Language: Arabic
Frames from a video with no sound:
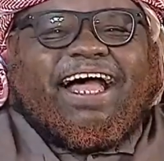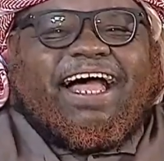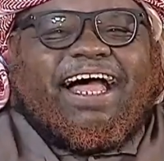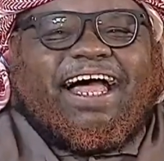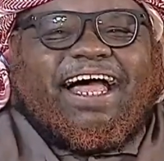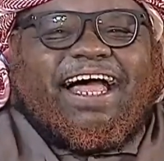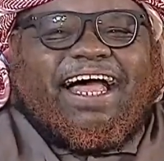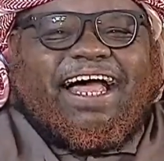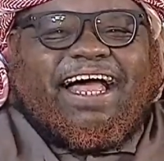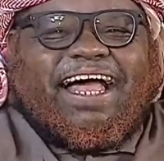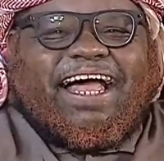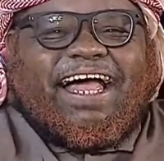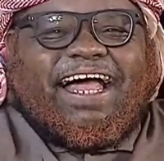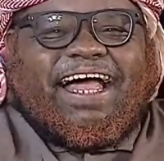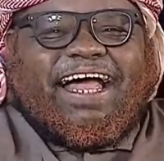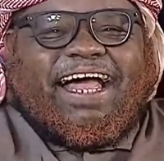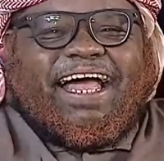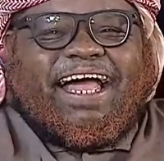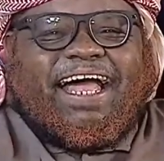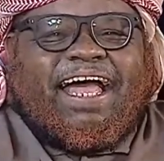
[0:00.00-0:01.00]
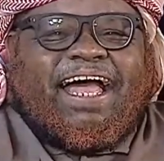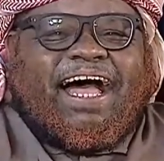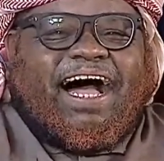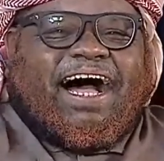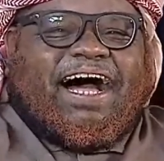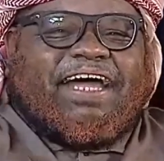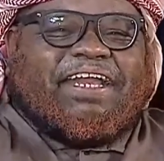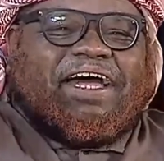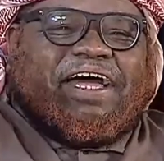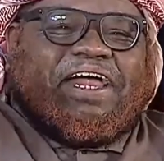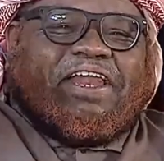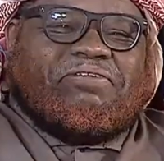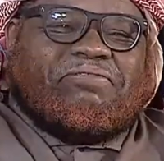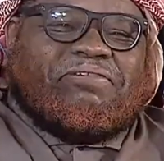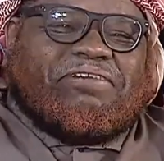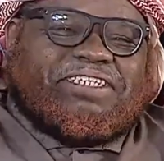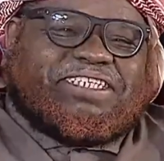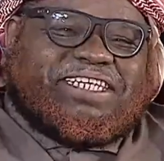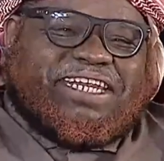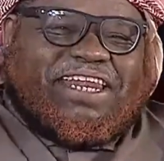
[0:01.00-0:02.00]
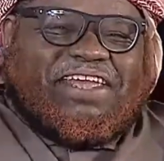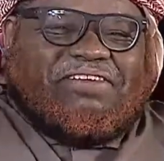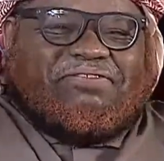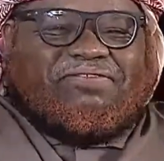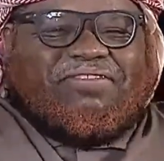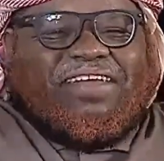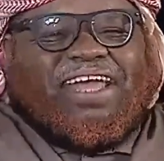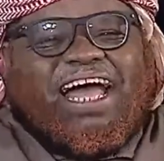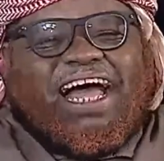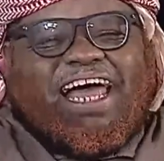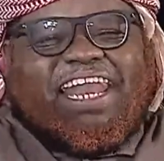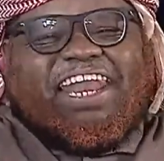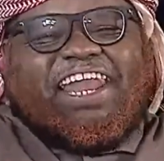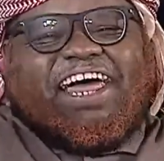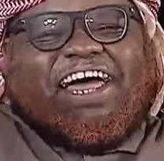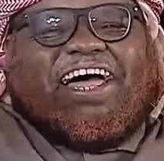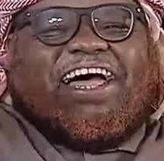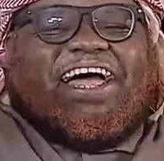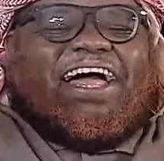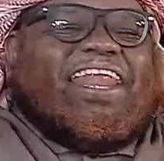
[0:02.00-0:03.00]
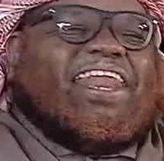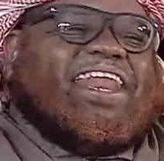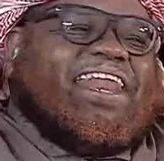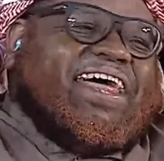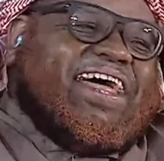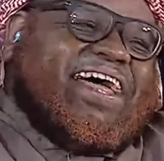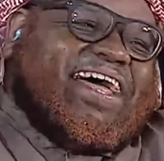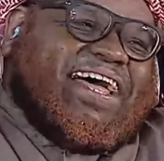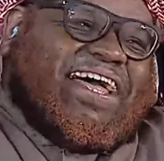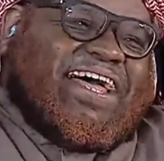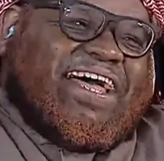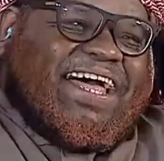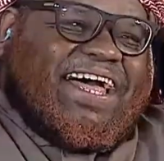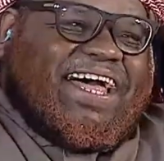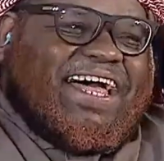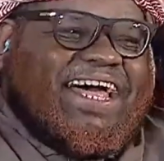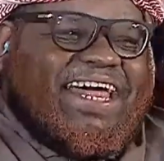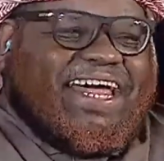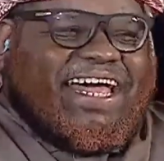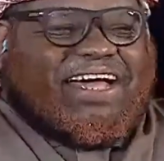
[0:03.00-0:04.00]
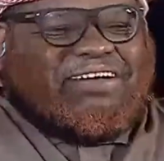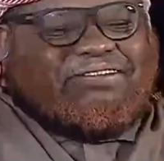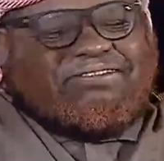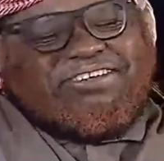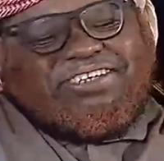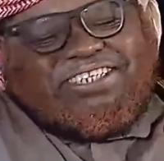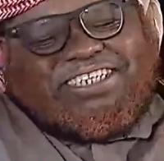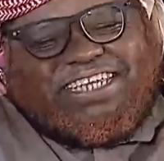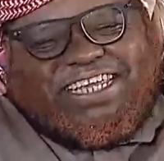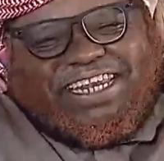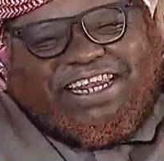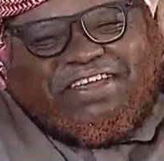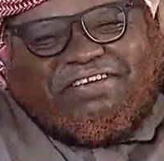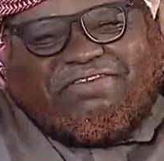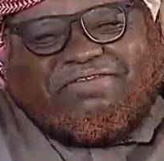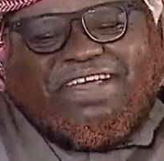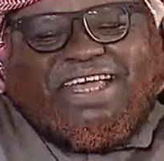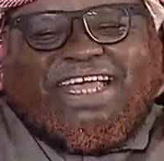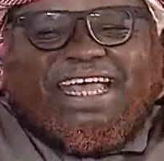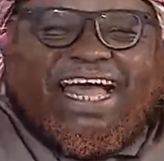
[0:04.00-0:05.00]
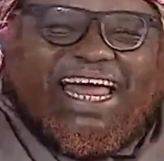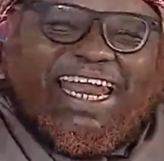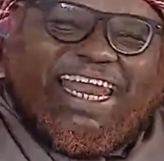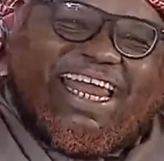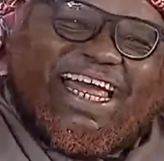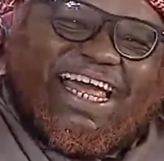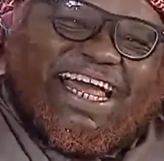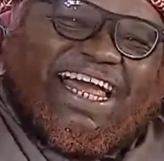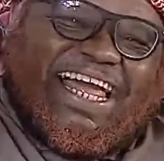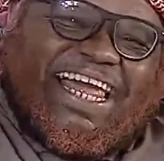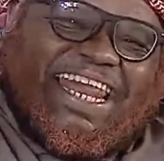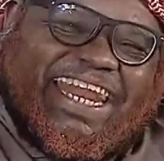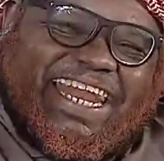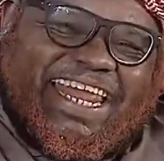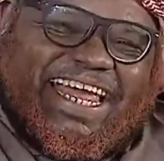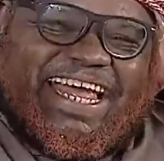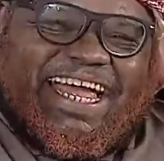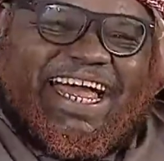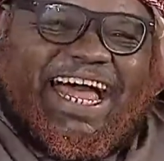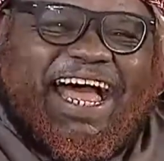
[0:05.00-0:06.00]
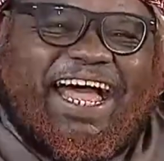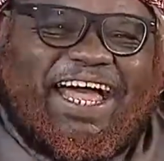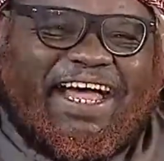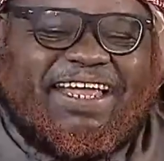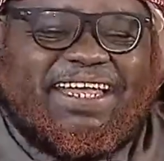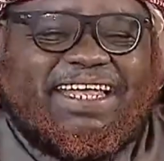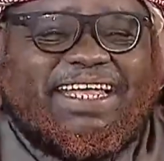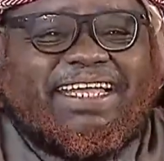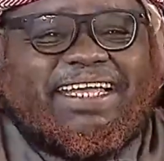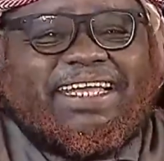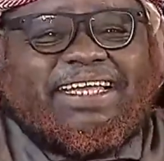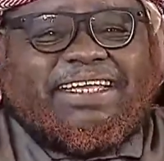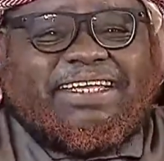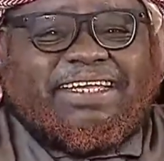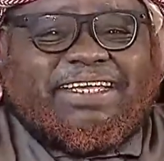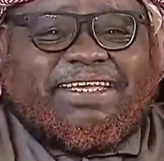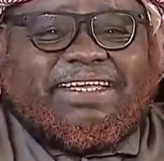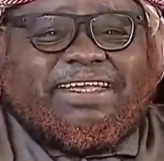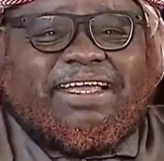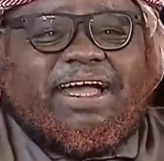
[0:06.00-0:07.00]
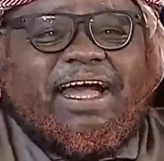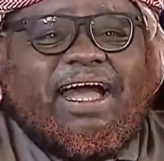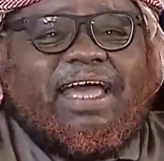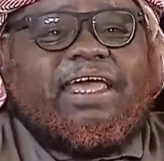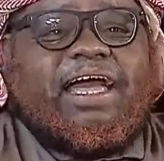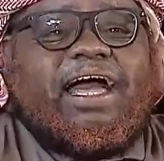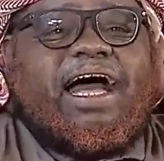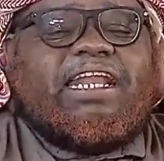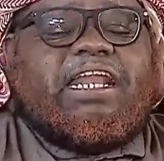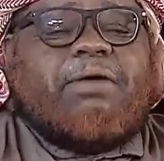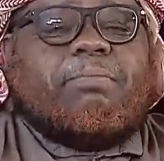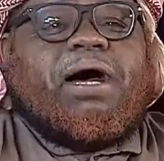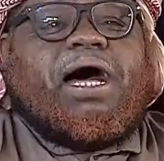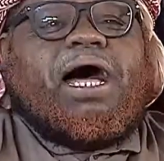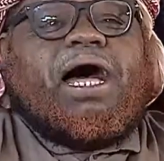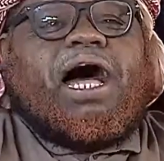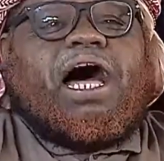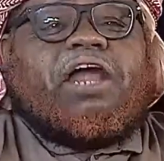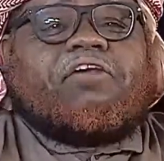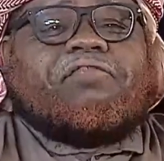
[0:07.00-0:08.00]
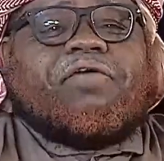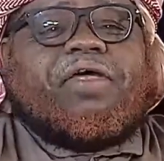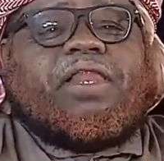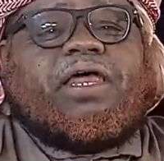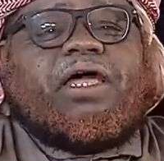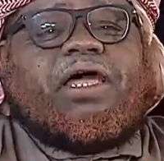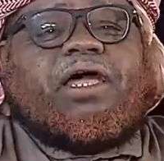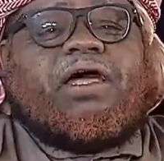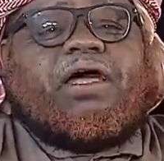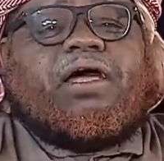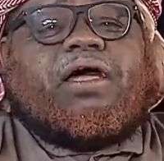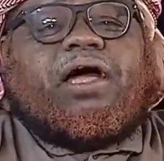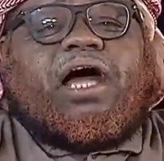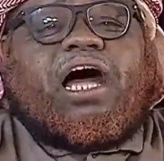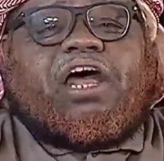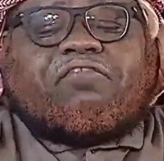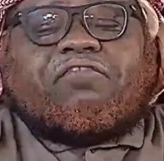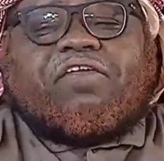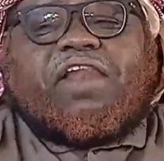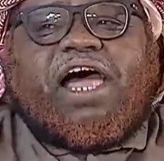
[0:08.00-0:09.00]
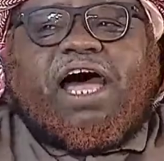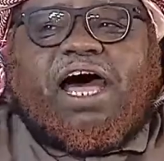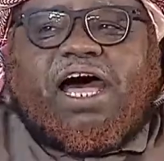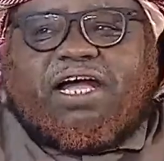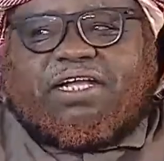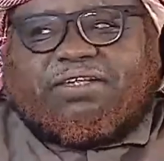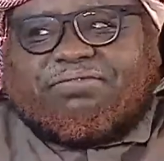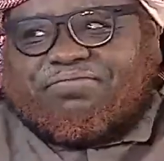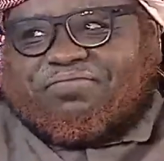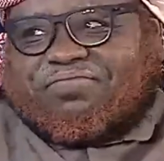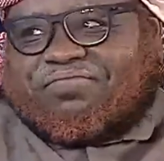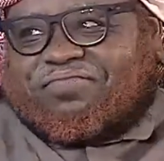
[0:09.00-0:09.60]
آه، انا المسلم الله الله يا مسلم الله الله الله ها الله الله اي انا بحرف آه، حرف الهاء